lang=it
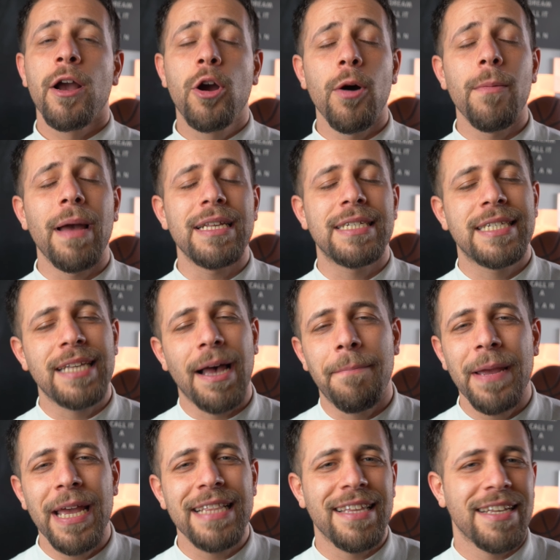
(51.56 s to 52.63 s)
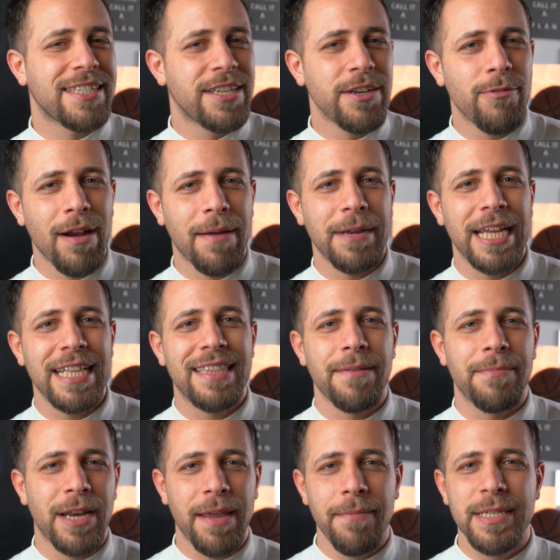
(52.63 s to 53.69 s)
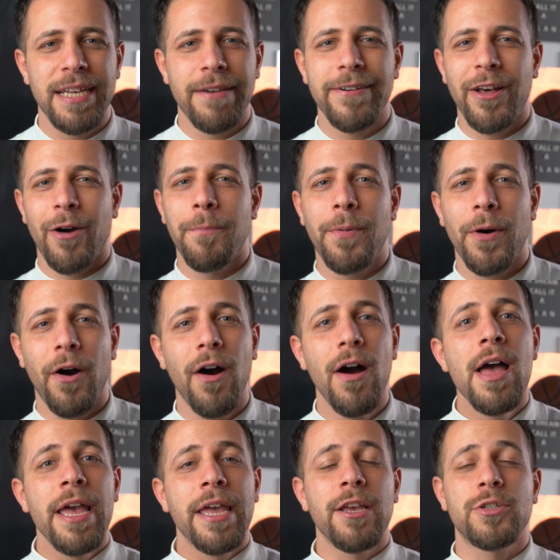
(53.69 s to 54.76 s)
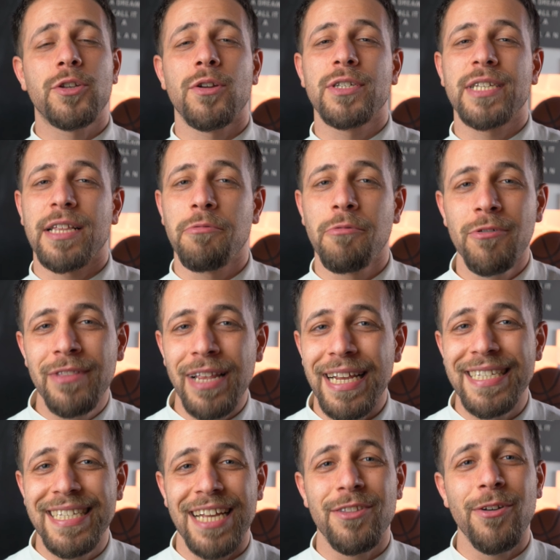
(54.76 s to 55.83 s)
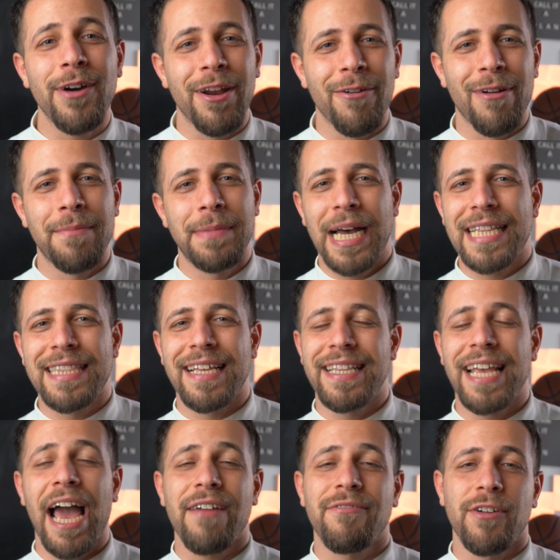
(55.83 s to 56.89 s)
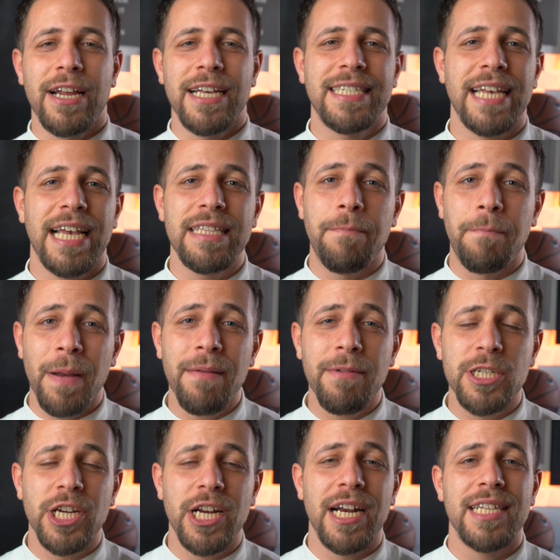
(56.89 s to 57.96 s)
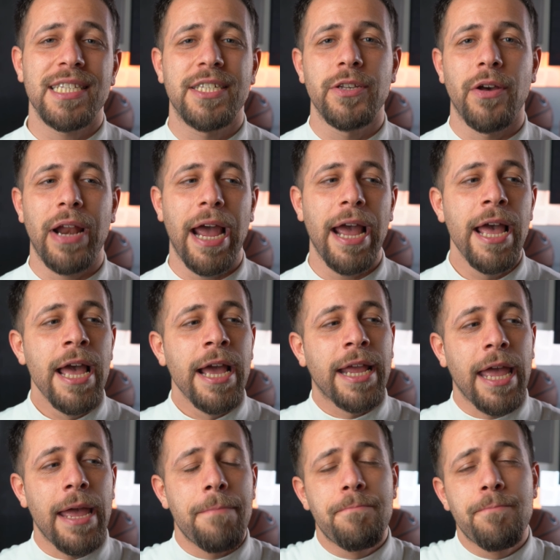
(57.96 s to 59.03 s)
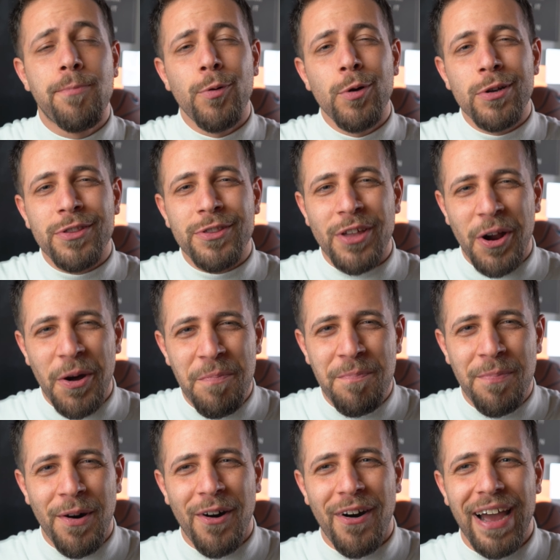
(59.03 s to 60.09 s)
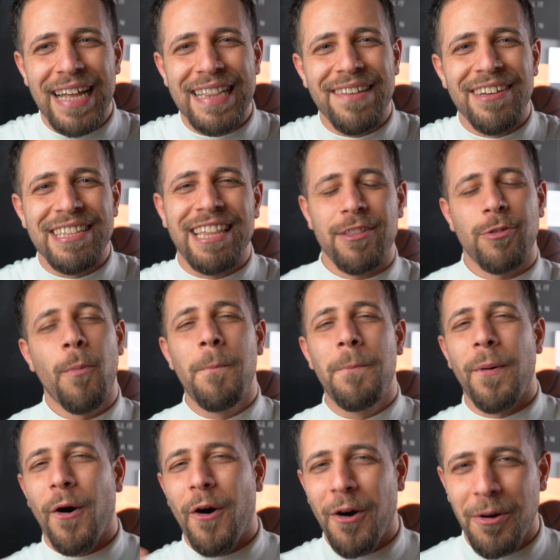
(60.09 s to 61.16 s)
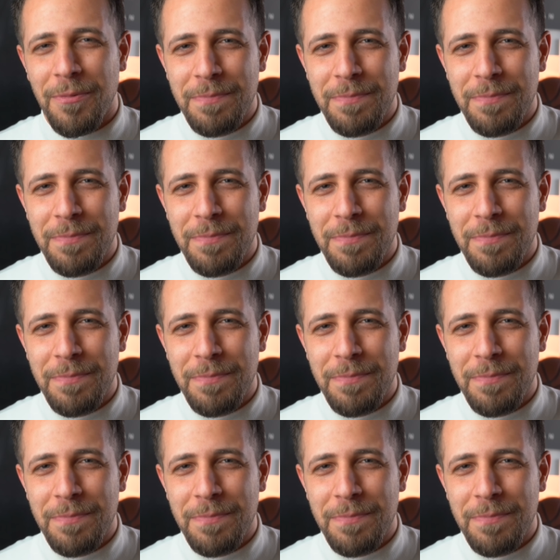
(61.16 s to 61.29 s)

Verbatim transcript: come sapete sicuramente per chi mi segue da un po', io sono stato un utilizzatore, un amante di iPhone SE di prima generazione che purtroppo è diventato un po'